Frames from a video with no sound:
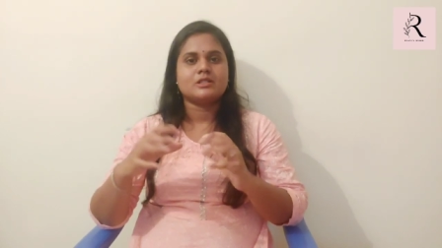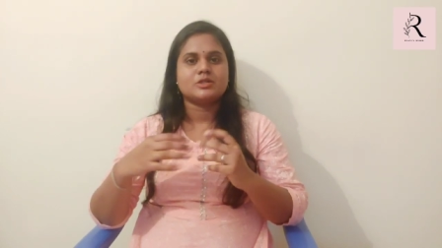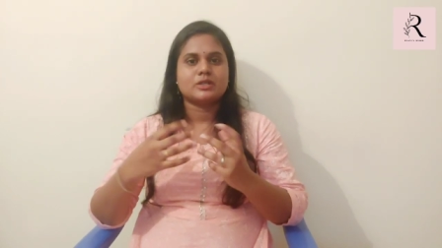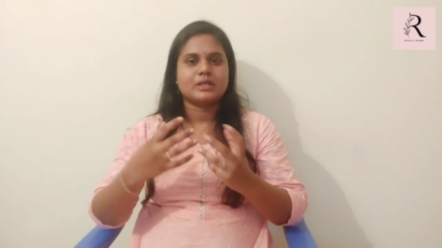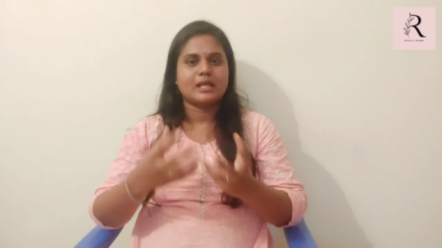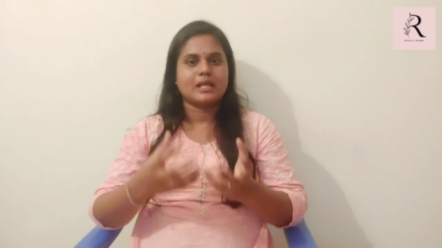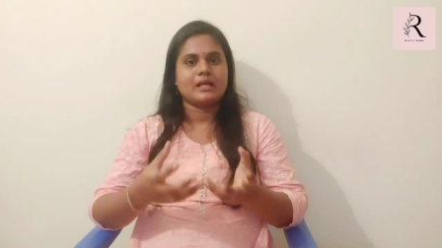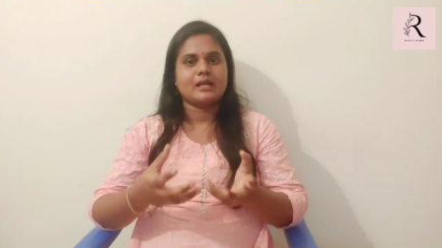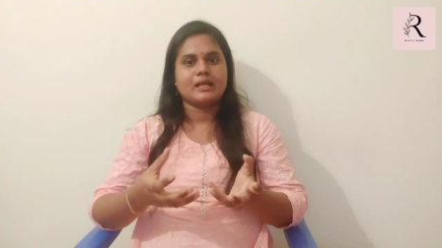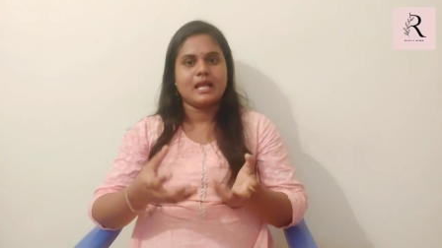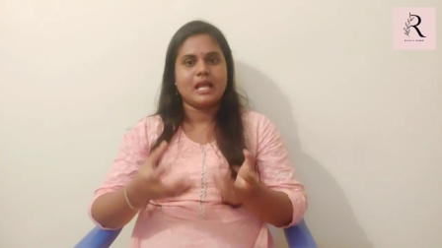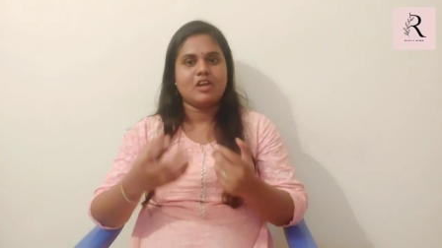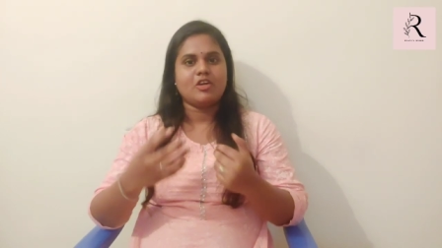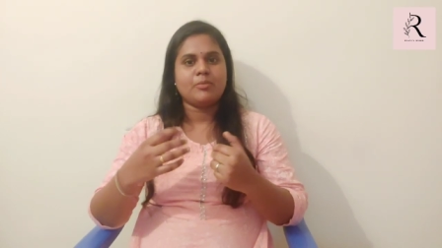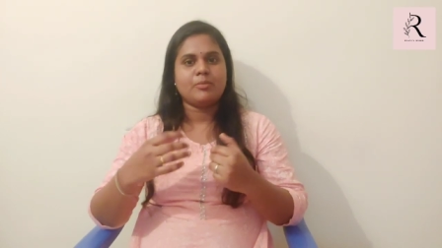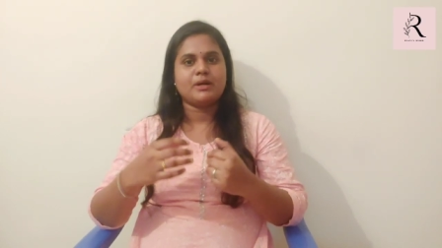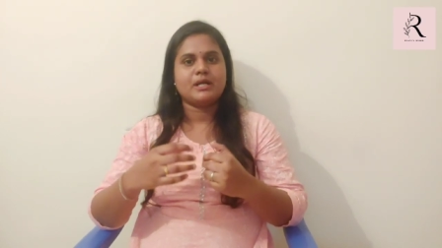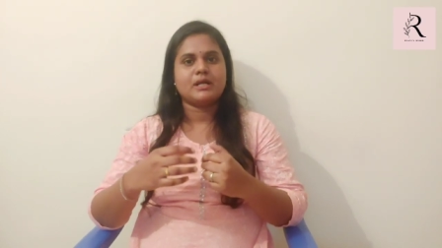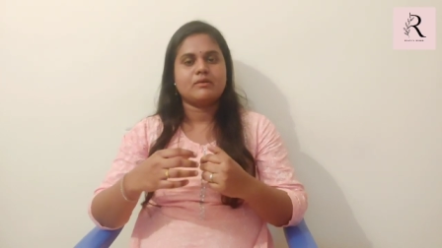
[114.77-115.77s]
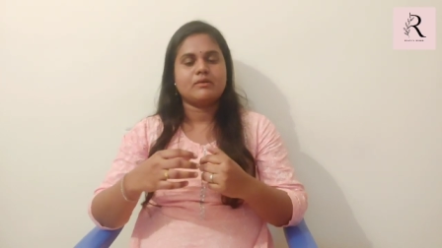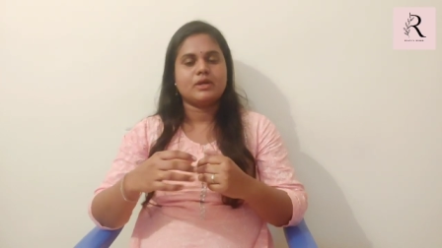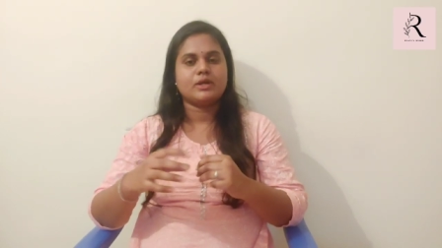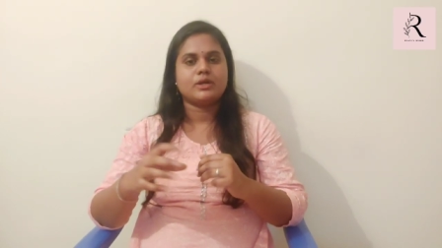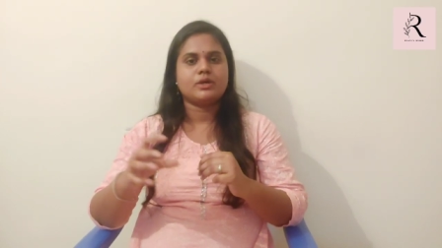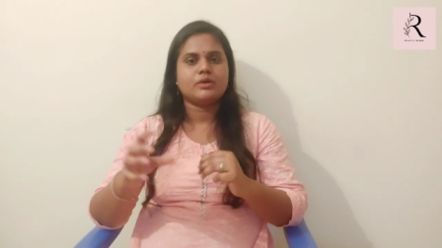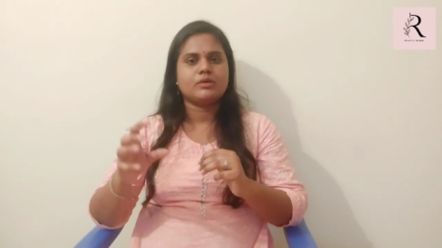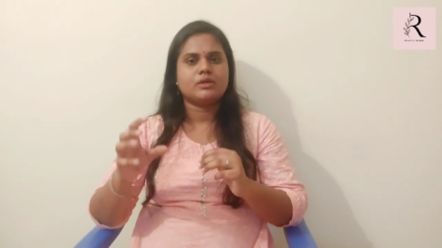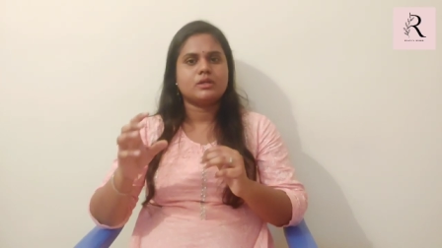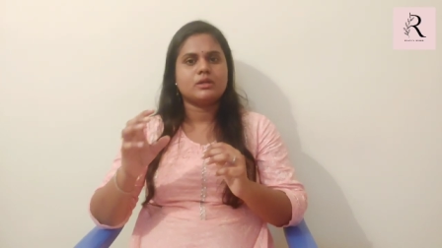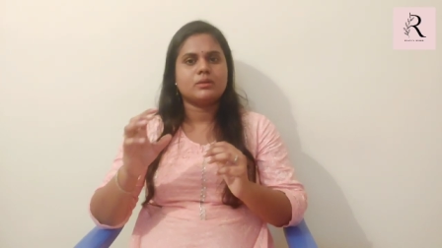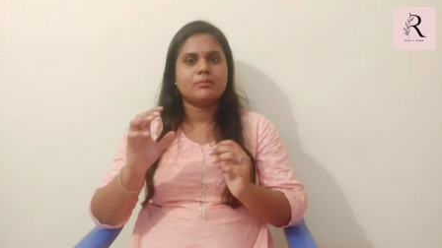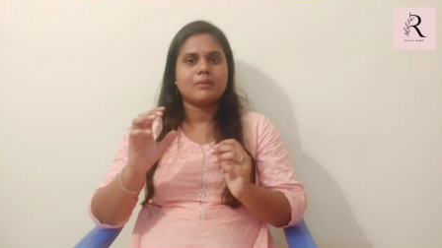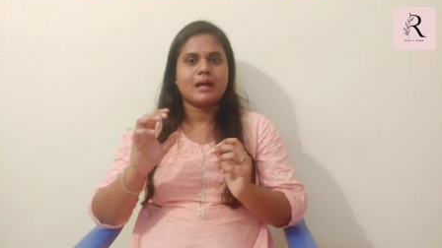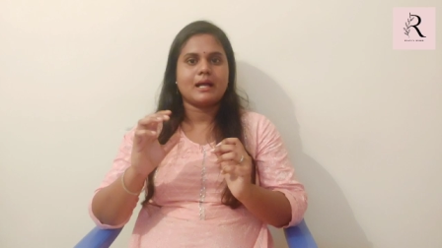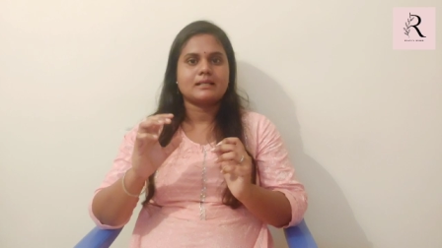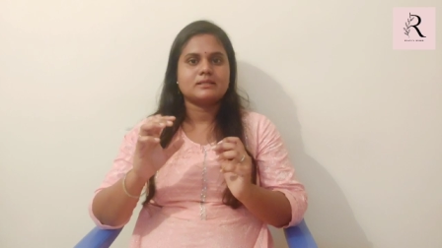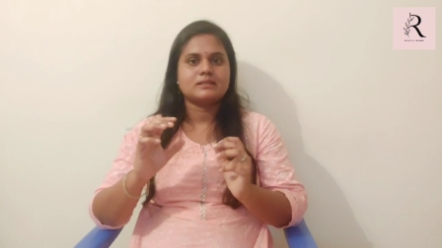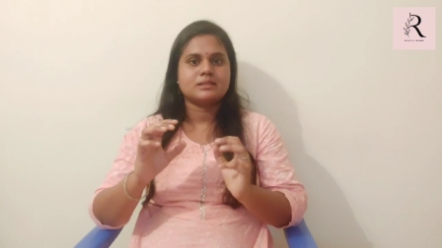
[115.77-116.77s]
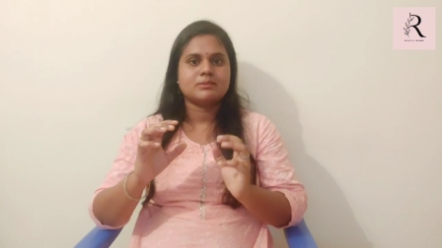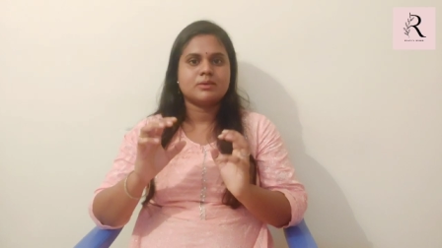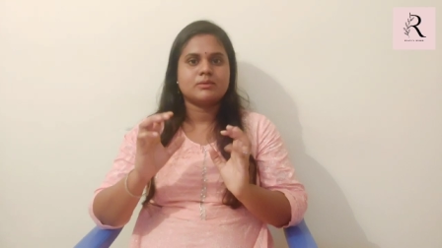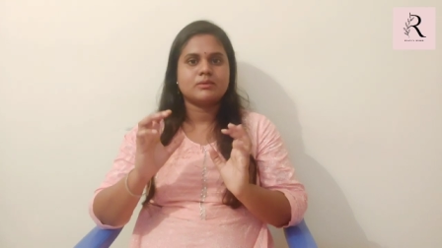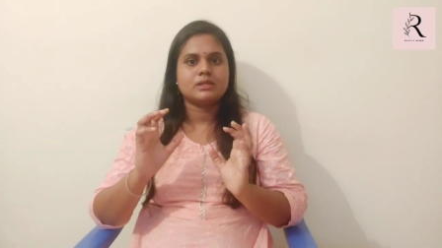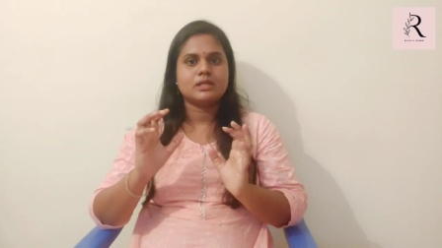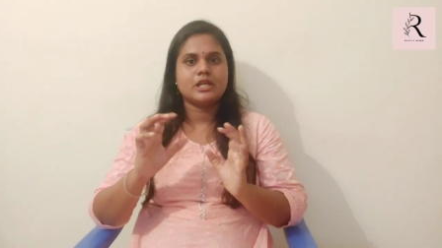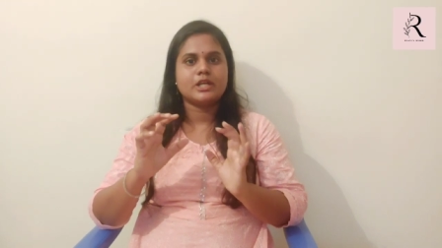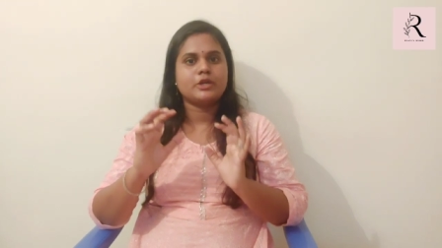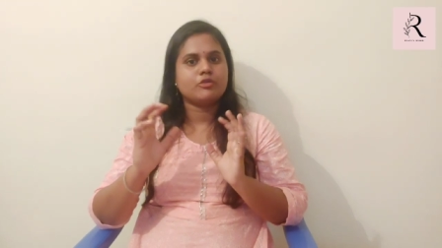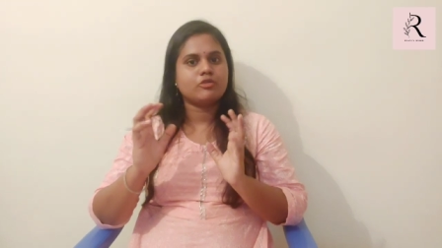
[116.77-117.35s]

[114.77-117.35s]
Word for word: ஸோ கே கேள்விப்பட்ட வரைக்கும் வந்து மேக்ஸிமம் த்ரீ